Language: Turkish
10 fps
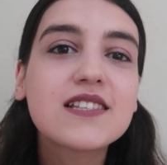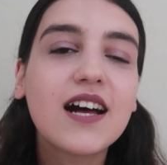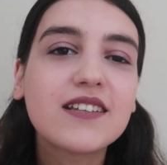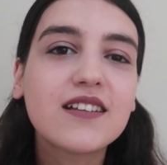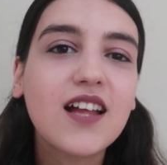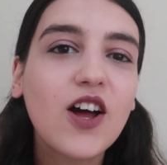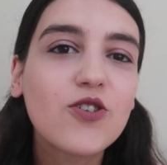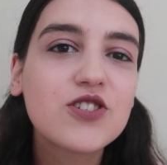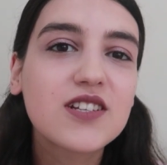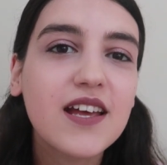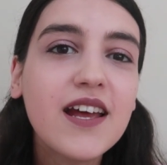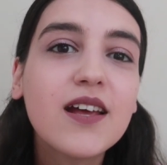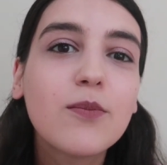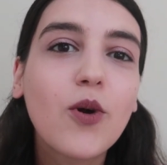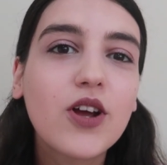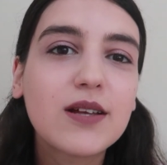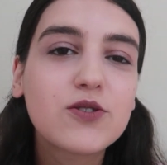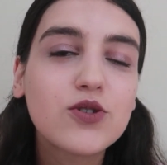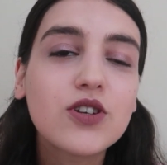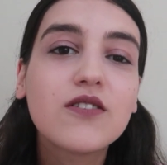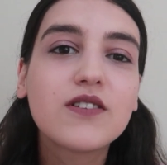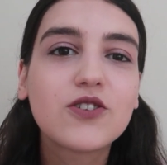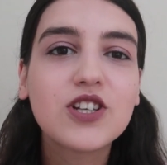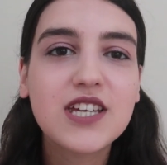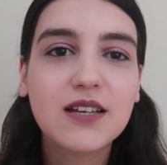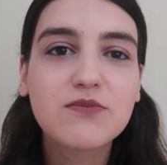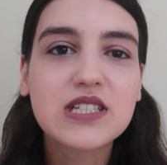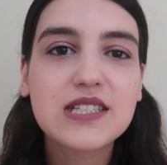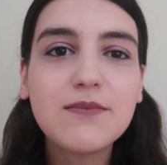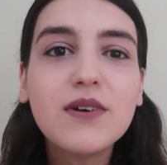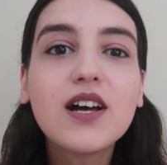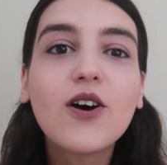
Zaten daha önce de böyle tür video çekmiştim.